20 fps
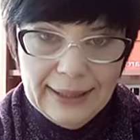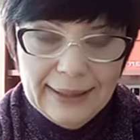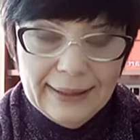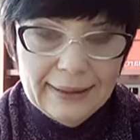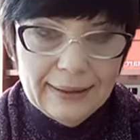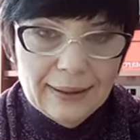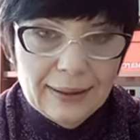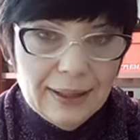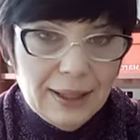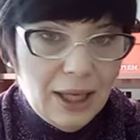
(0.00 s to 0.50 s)

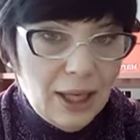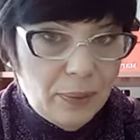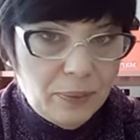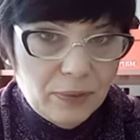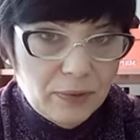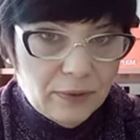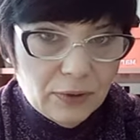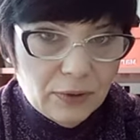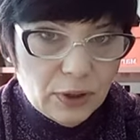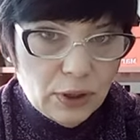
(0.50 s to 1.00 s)
Это не
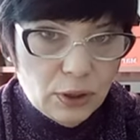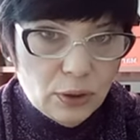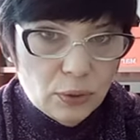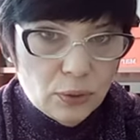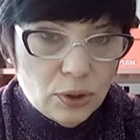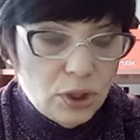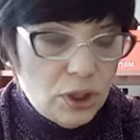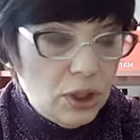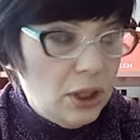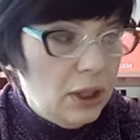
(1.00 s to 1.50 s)
пивные
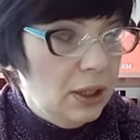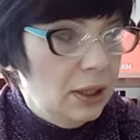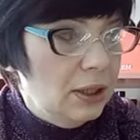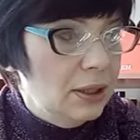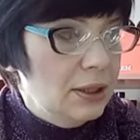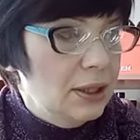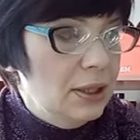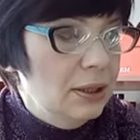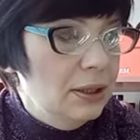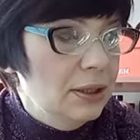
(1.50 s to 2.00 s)
дрожжи, это
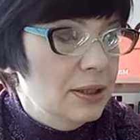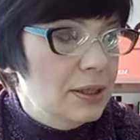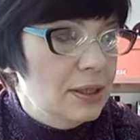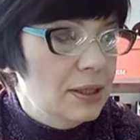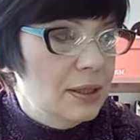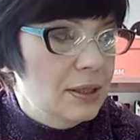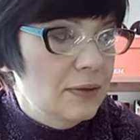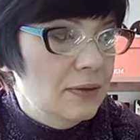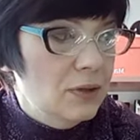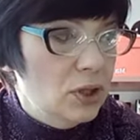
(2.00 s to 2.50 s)
делается
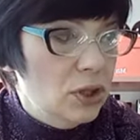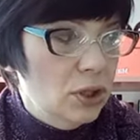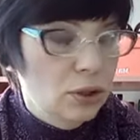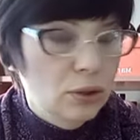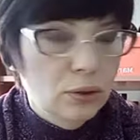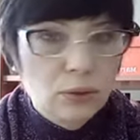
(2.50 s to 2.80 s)
совершенно